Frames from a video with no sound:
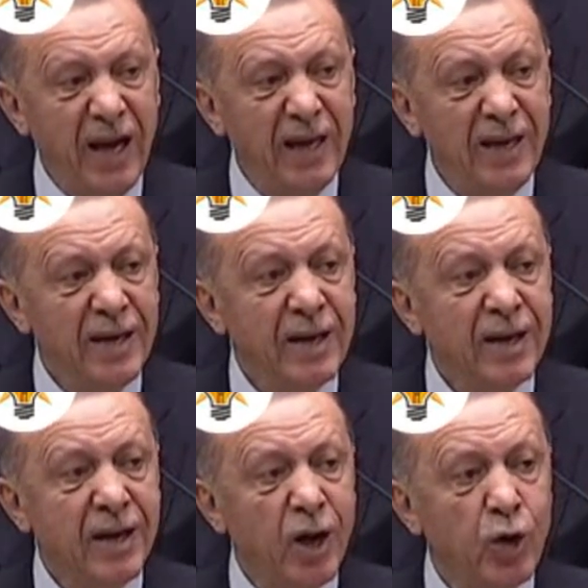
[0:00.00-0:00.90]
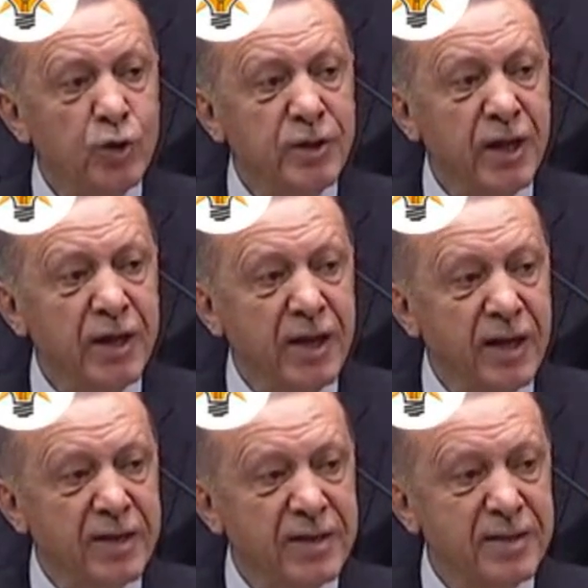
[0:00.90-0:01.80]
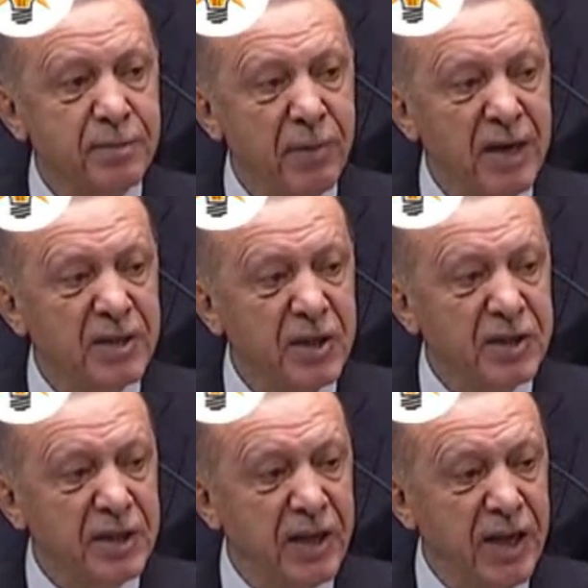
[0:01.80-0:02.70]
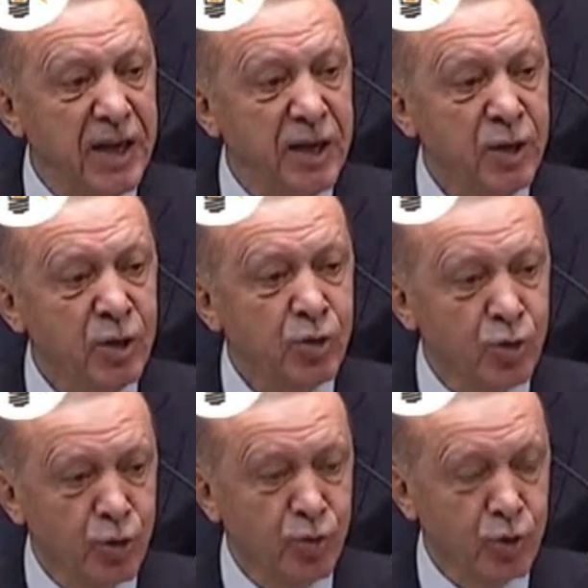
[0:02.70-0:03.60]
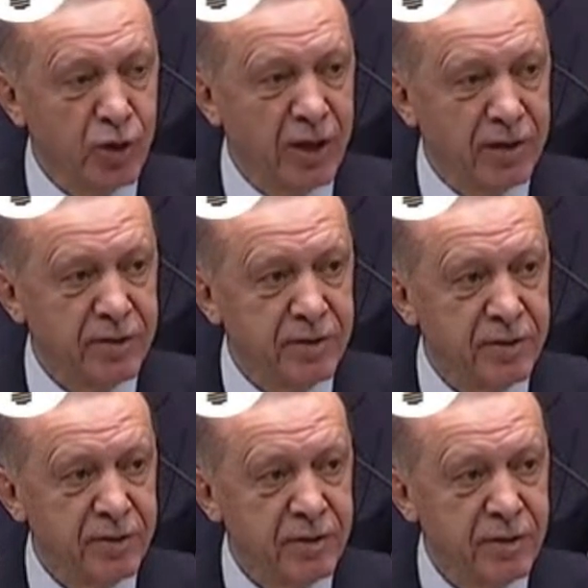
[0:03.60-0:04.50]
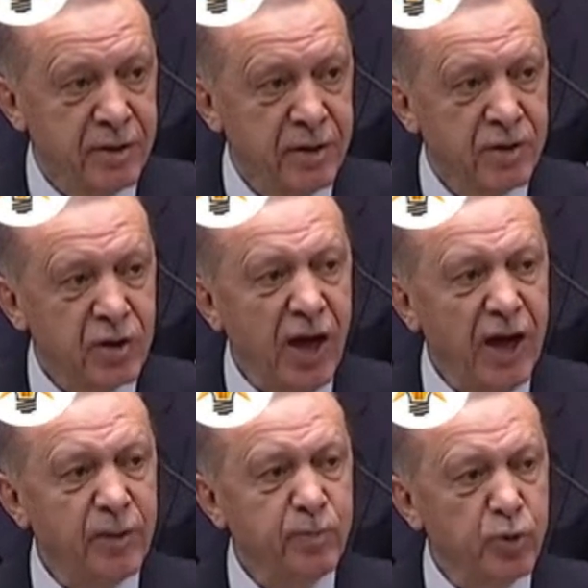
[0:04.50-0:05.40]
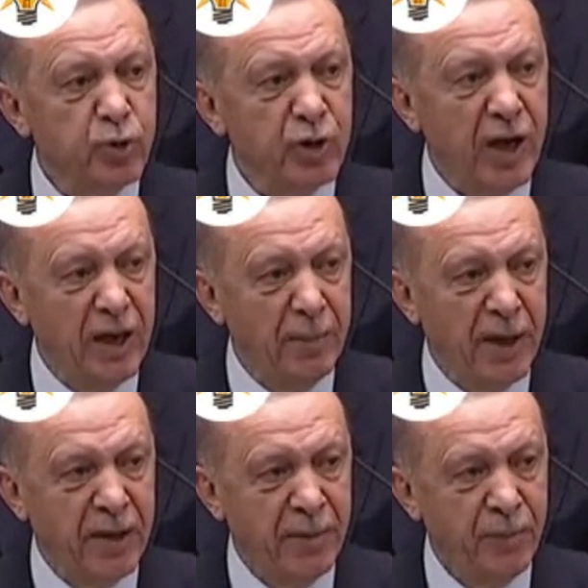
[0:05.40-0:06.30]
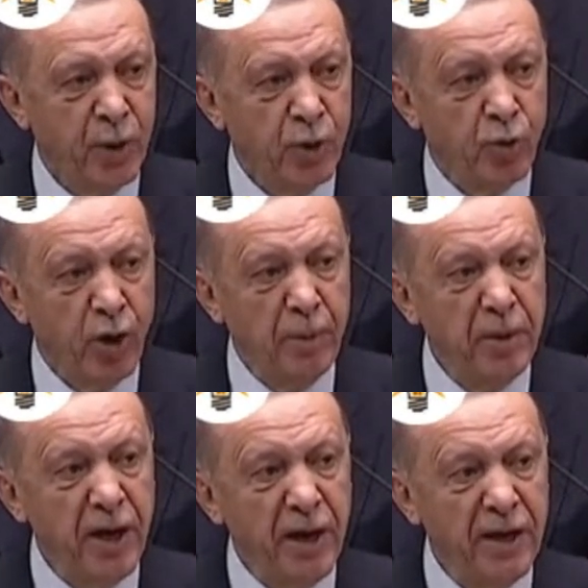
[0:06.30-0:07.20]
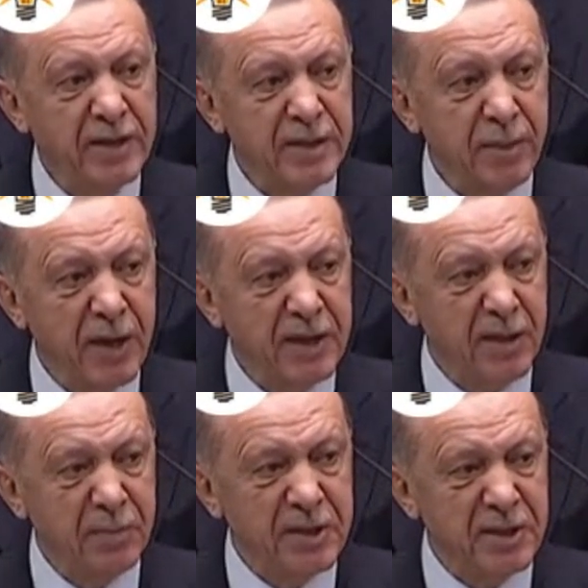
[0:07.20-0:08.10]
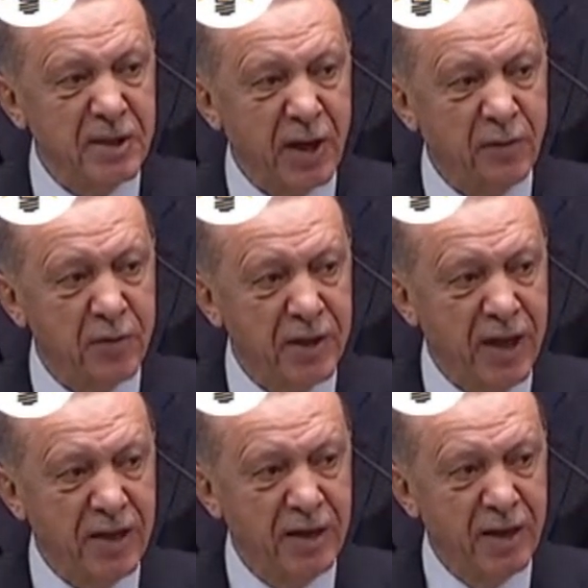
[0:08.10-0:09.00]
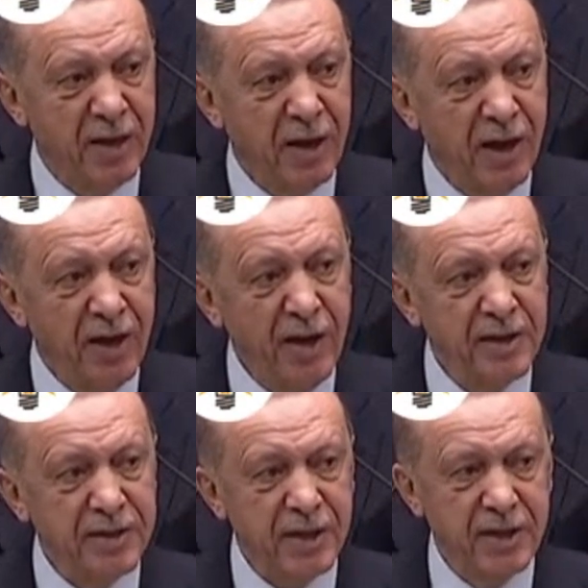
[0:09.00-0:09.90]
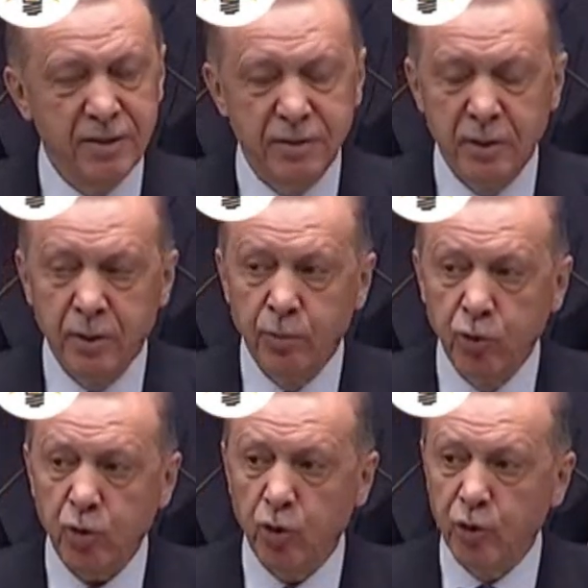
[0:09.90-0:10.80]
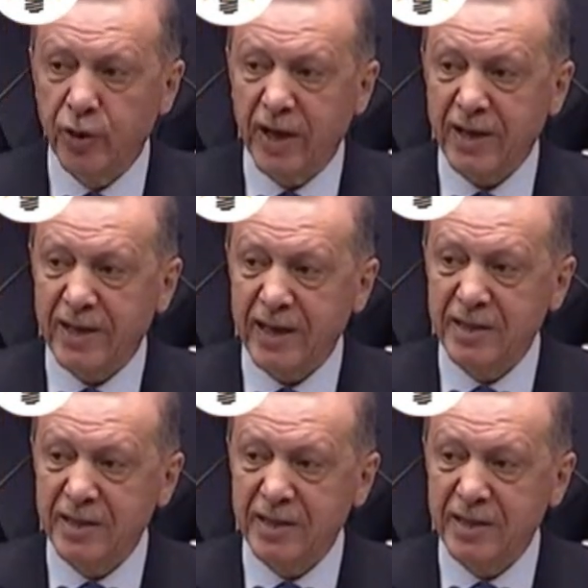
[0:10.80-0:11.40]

el kaosa kalktı manşetiyle duyurmuşlardı. Şayet bu düzenleme dönemin Anayasa Mahkemesi tarafından anayasanın bu konuda